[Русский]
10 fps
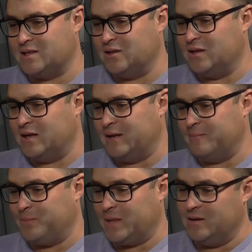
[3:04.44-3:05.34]

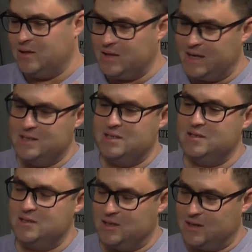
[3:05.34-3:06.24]
на, не на один
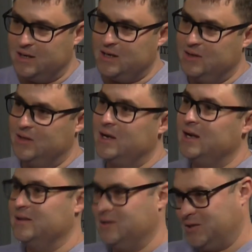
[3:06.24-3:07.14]
день, а
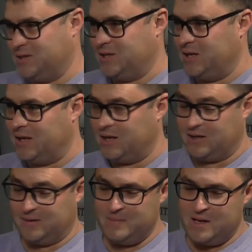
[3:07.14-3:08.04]
на
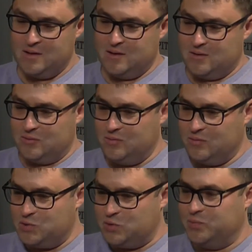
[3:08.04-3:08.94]
расстояние. Ну и, в
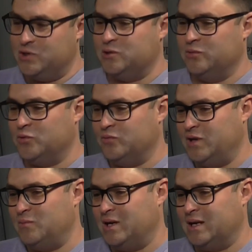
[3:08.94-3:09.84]
общем, пришло то
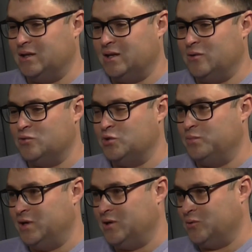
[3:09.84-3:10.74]
время, когда я уже
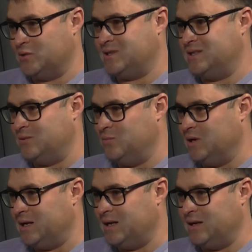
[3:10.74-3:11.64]
перерос
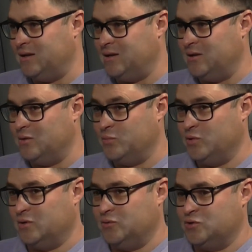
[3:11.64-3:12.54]
себя и
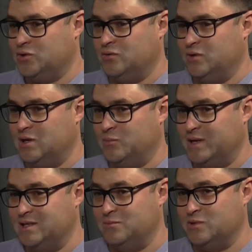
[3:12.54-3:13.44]
понял то, что
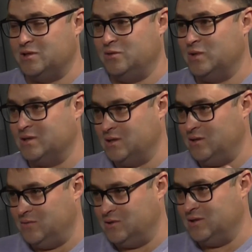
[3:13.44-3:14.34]
необходимо заниматься
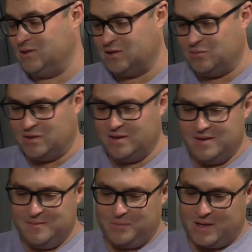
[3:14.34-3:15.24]
инвестициями.
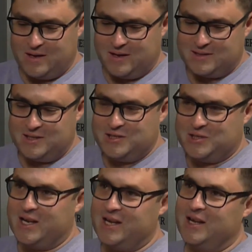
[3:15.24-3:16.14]
А, знаете,
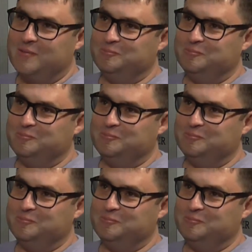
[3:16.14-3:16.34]
такая